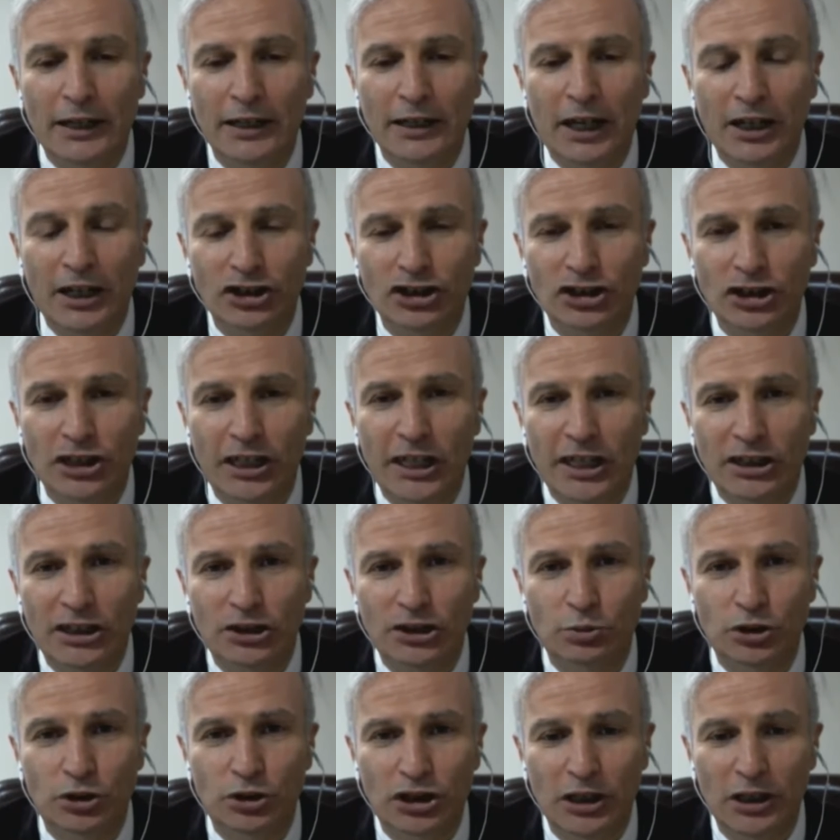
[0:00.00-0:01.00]
aşı
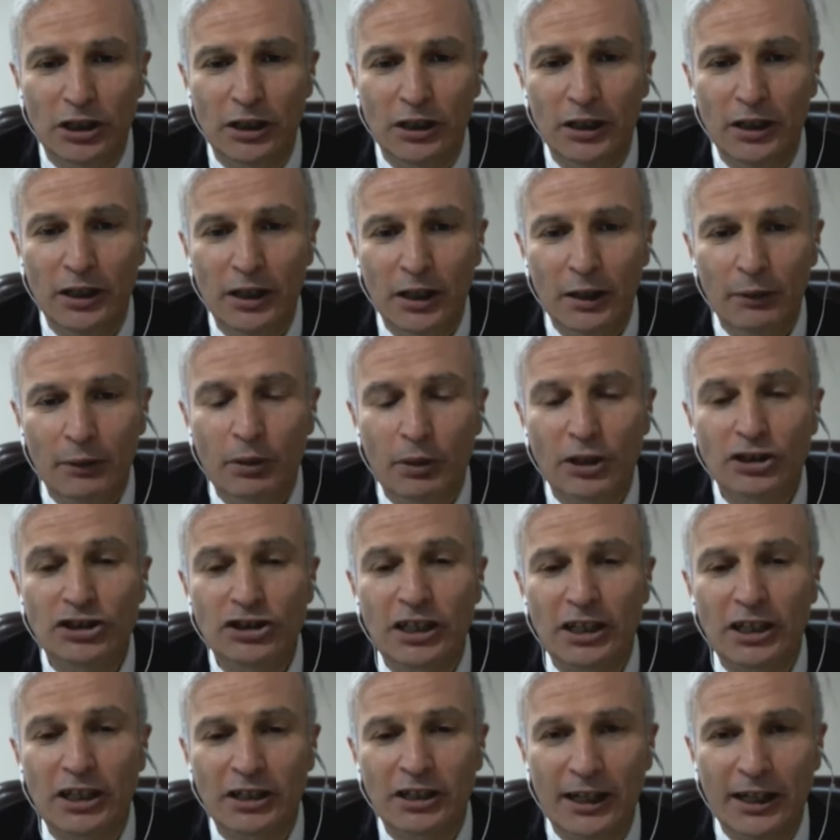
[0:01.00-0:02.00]
geçmişi
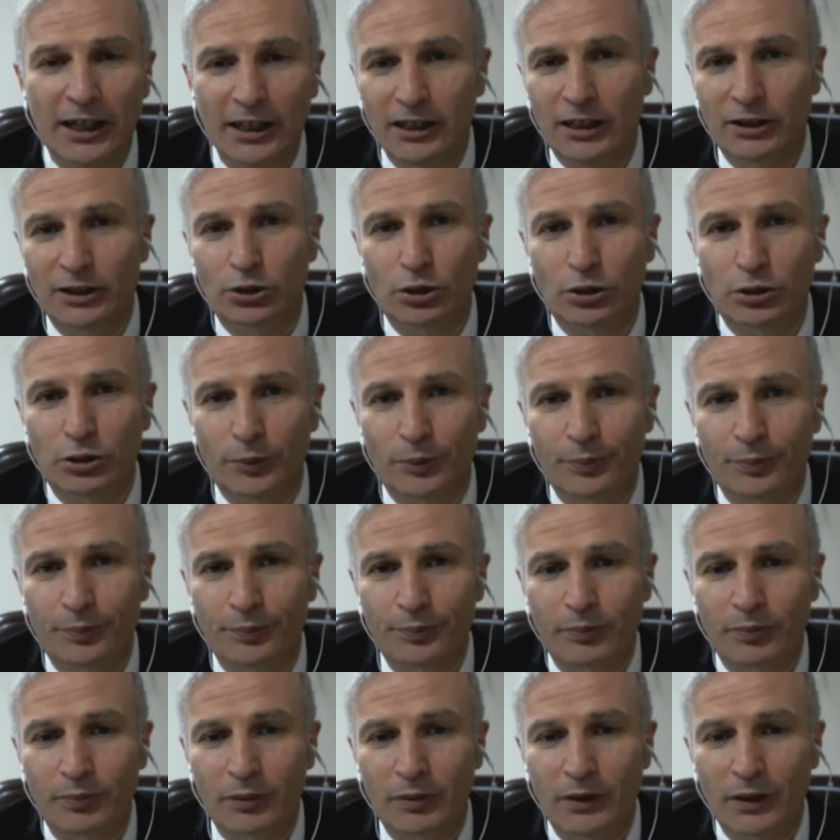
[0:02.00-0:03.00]
başarılarla dolu.
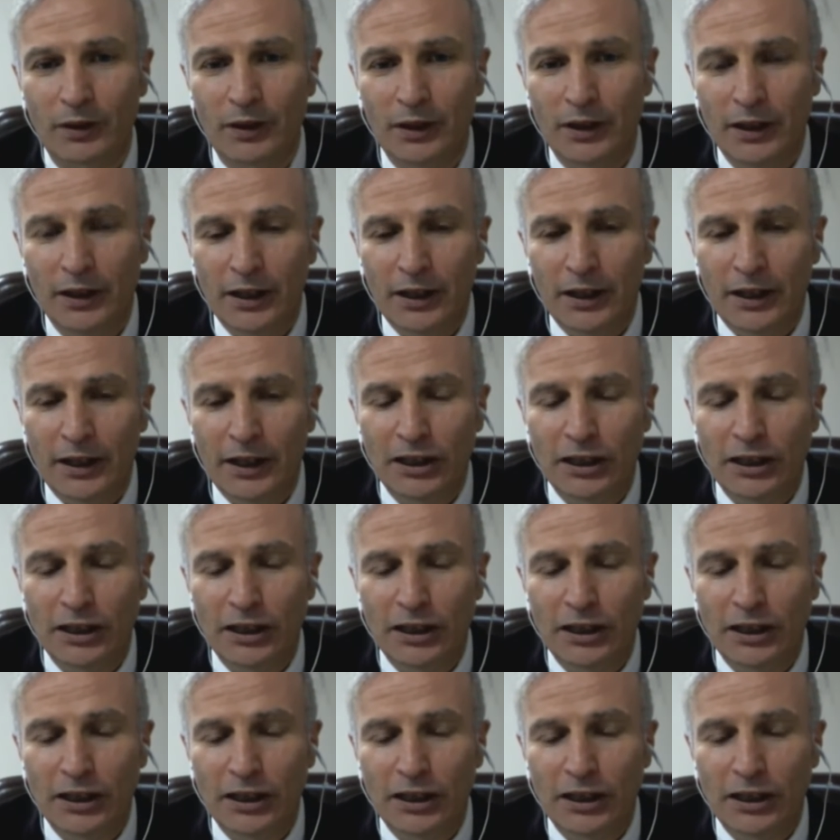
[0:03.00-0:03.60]
E